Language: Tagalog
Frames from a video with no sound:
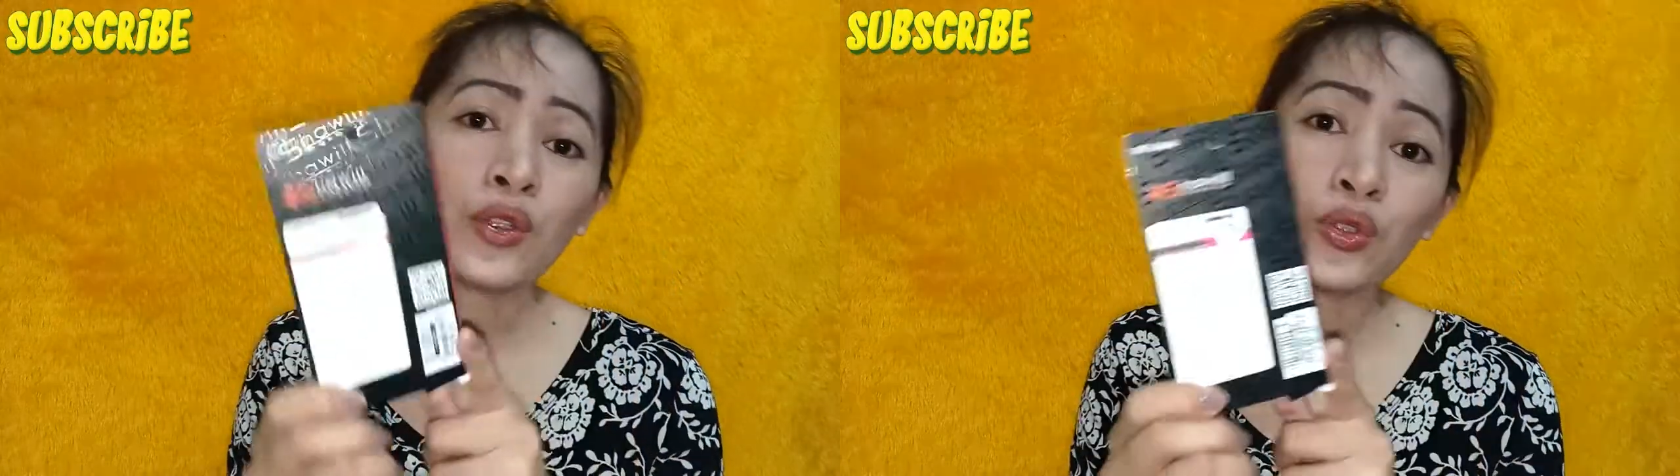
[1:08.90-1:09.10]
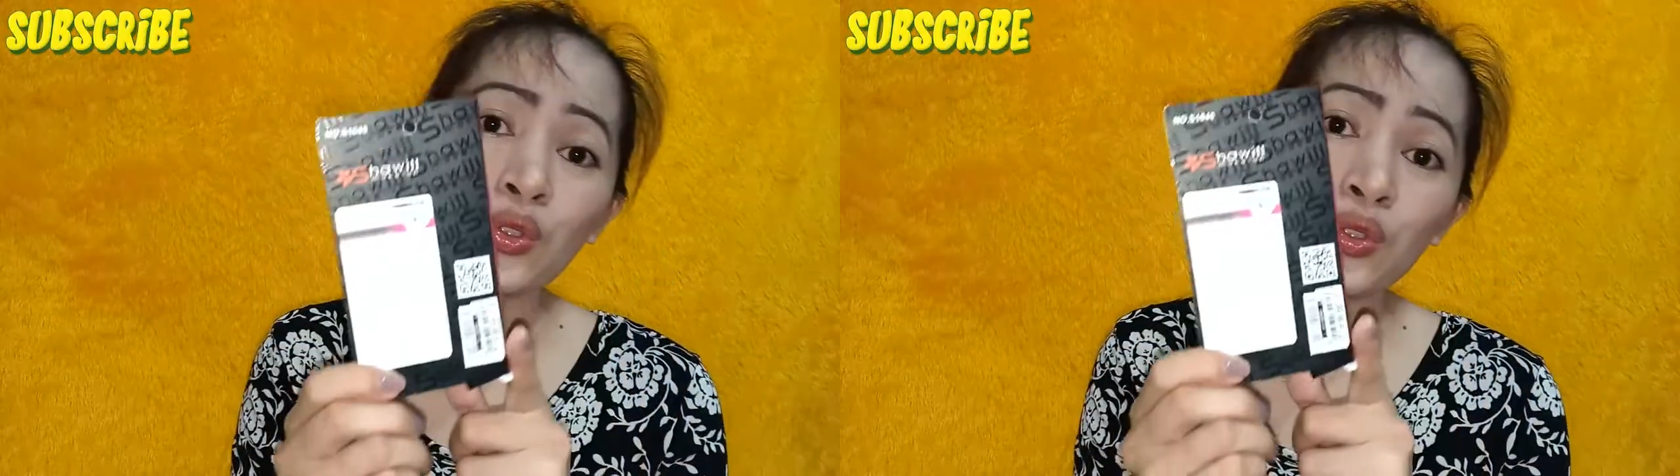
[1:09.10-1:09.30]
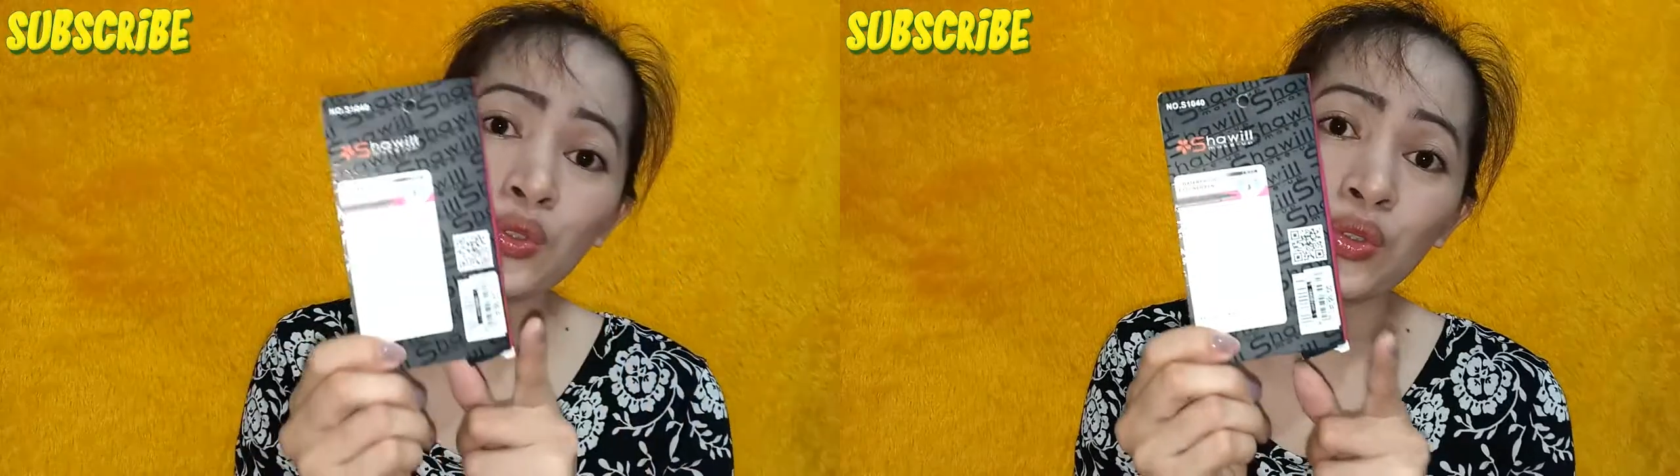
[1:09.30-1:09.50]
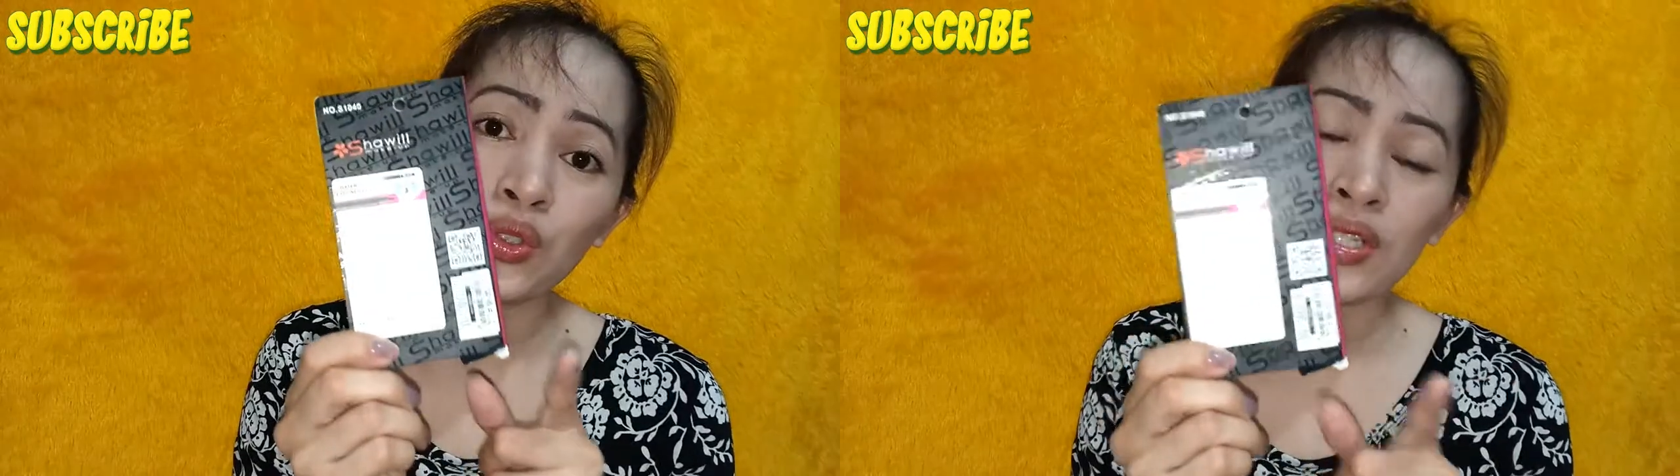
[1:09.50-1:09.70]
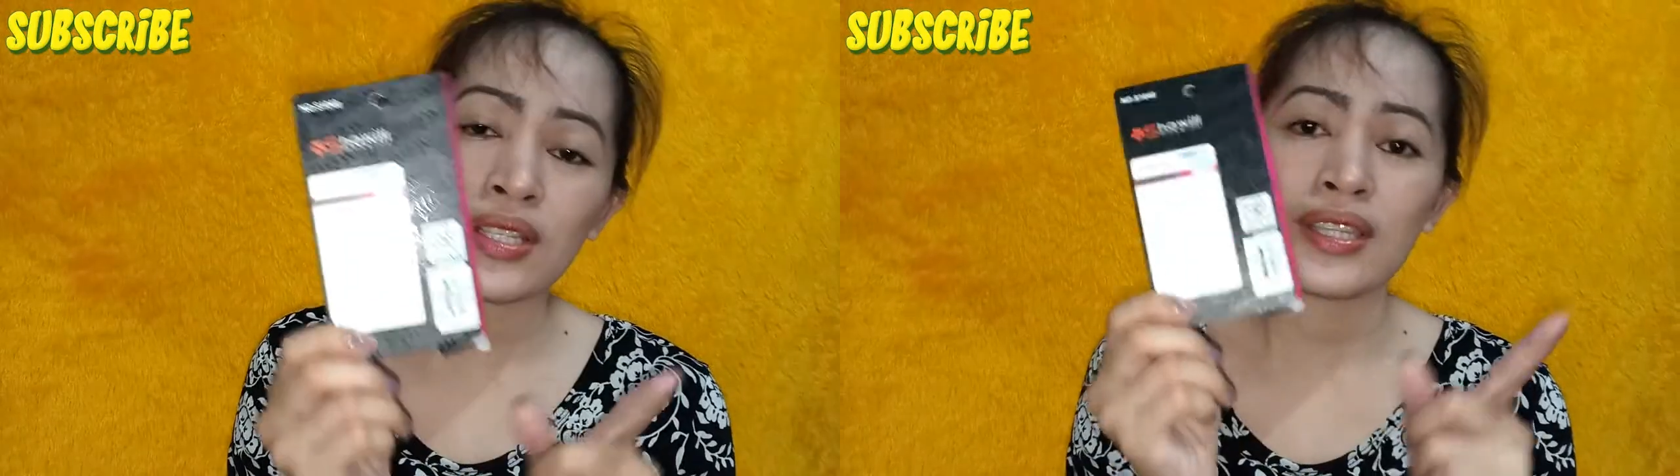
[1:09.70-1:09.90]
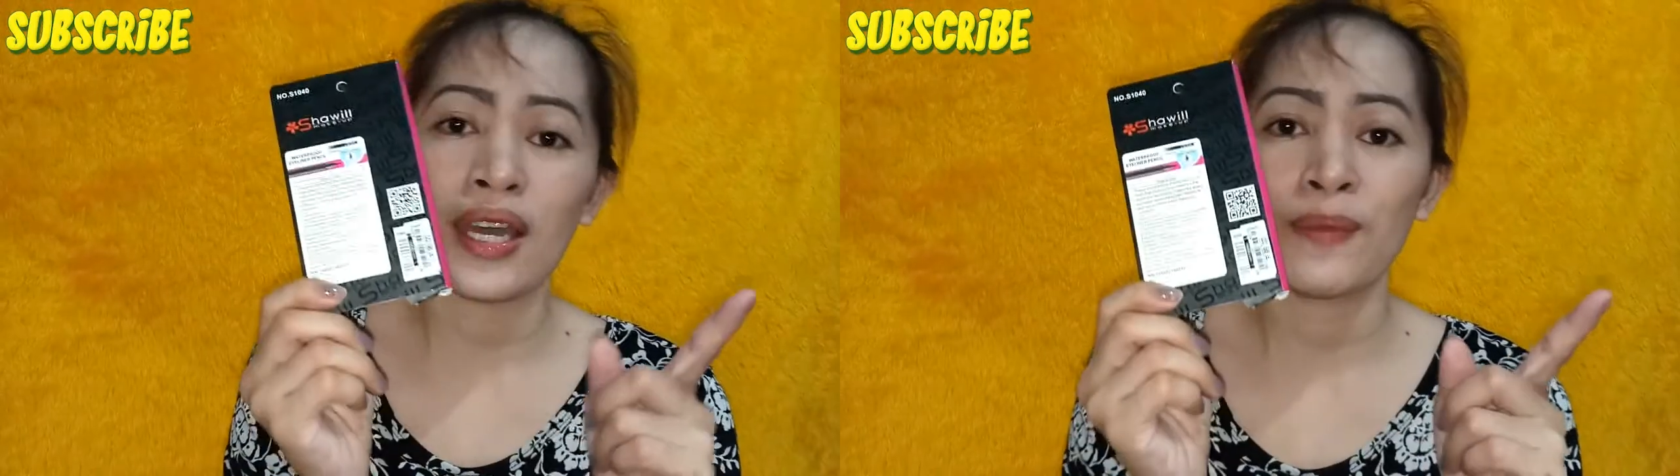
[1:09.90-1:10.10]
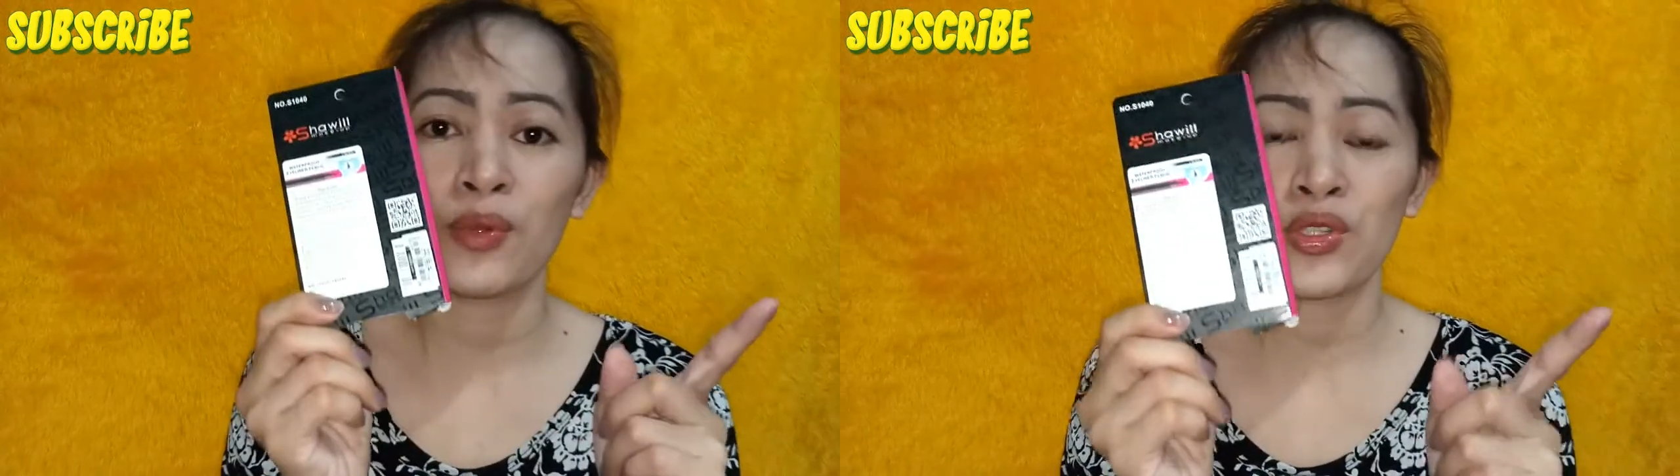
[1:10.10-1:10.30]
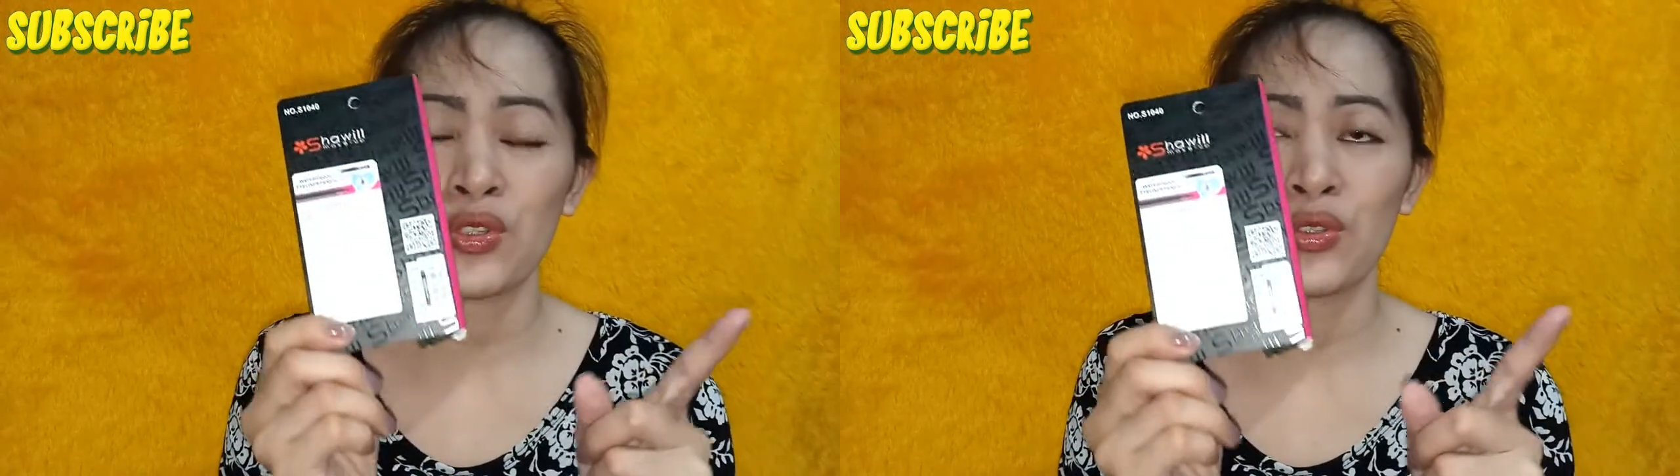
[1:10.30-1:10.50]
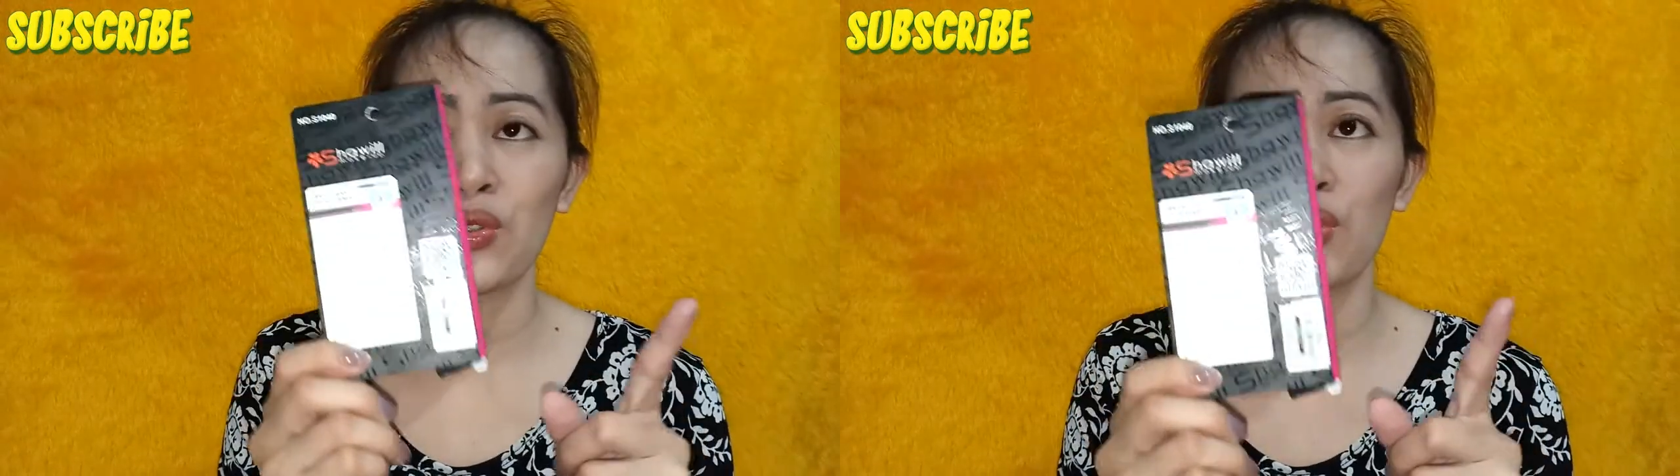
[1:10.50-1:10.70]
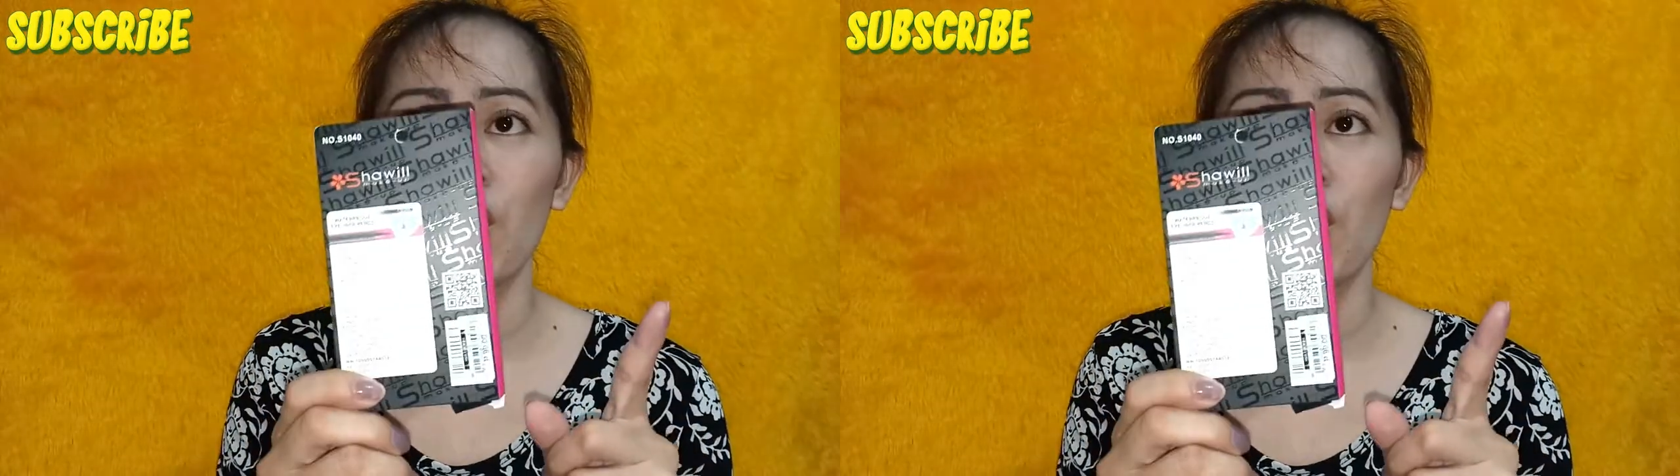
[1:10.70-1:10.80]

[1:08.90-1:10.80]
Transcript: to use, tapos yung,